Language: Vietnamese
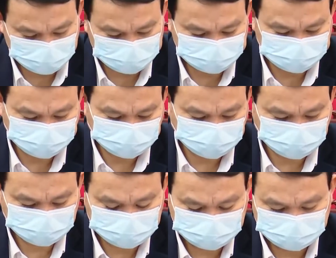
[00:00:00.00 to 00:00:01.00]
toàn diện
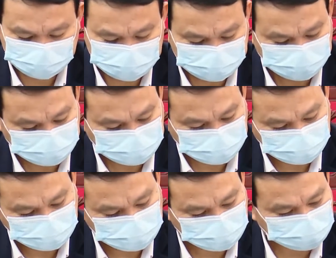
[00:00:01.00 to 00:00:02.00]
từ công tác chỉ đạo,
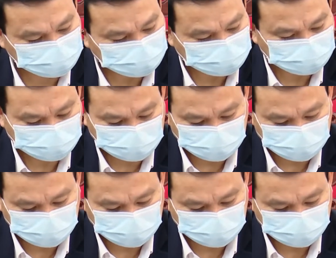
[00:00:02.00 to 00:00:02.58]
điều hành về cải